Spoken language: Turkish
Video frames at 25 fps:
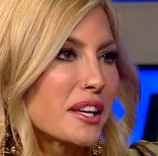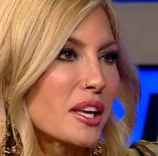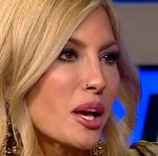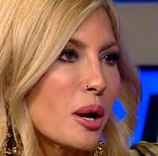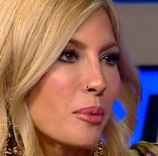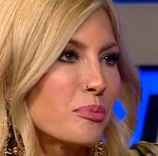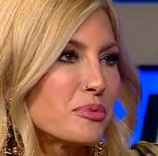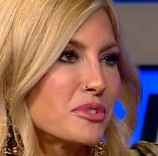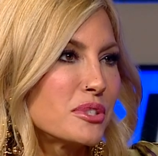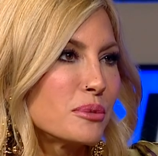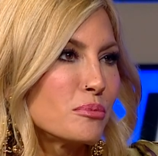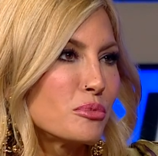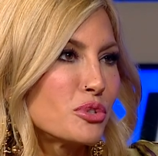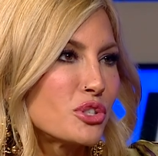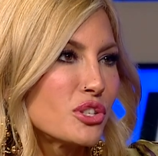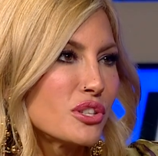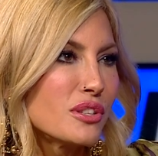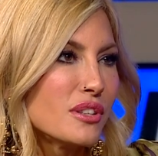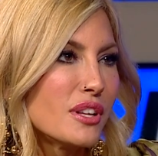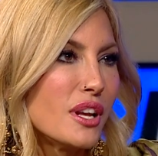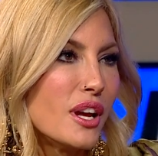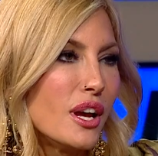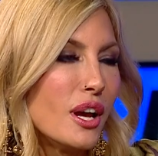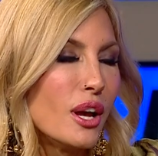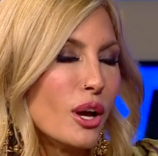yaptığım için
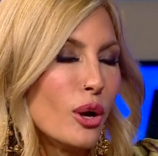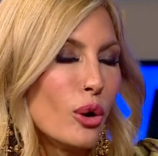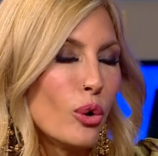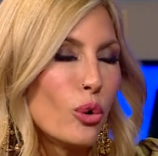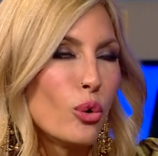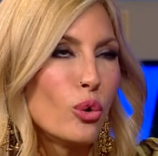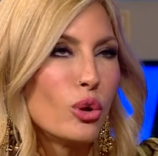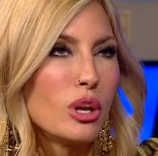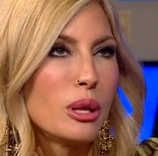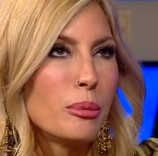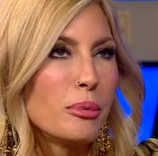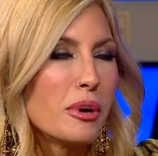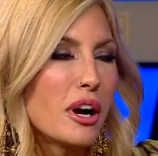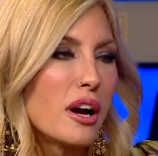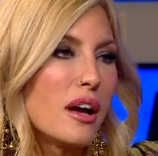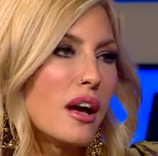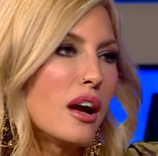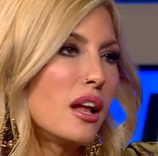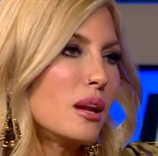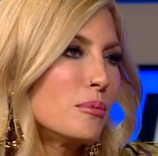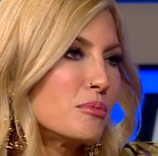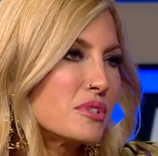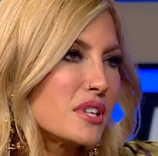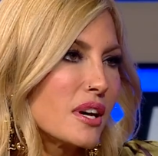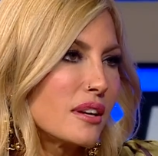öyle bir
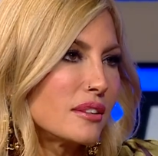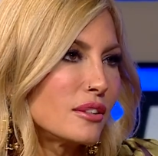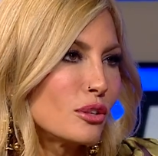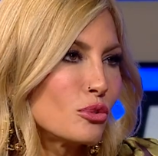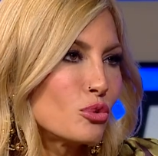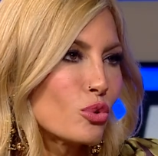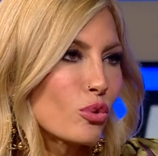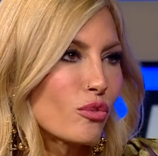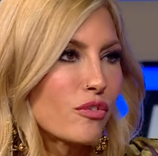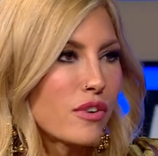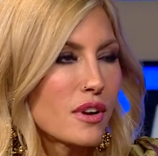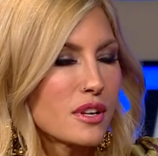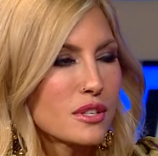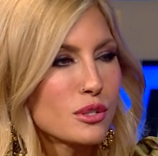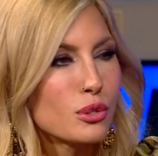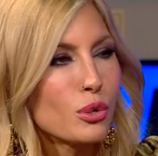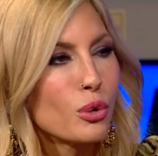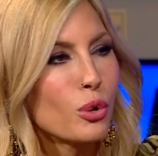hayalim zaten çok fazla